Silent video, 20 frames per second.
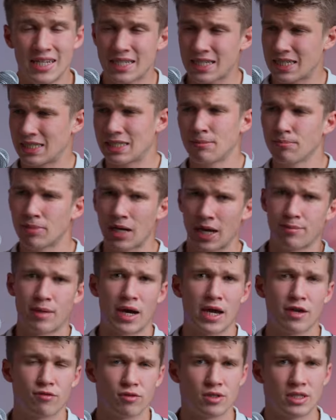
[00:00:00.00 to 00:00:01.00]
insgesamt bei einem
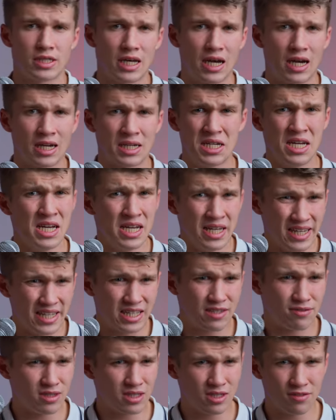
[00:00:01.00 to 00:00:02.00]
iPhone sagen,
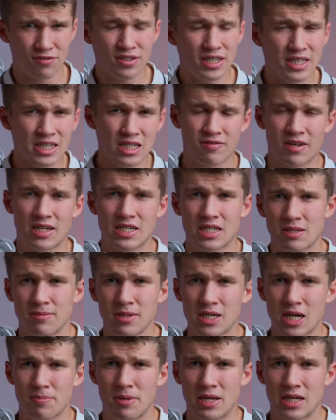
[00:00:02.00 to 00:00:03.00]
ich finde 24
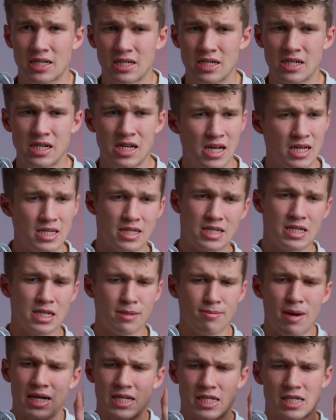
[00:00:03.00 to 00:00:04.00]
Megapixel sind
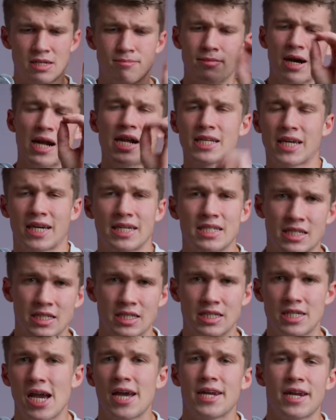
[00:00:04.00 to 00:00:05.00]
die
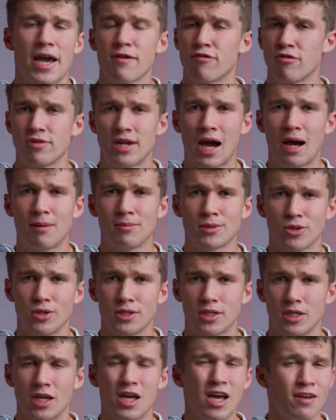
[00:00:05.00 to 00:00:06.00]
Maximalgrenze, die ein iPhone haben
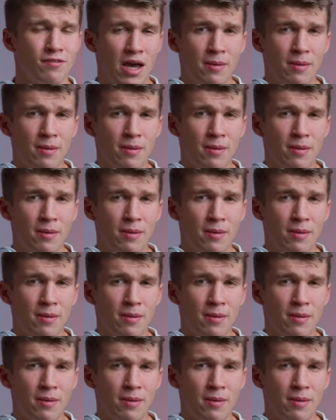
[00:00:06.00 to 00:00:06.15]
sollte.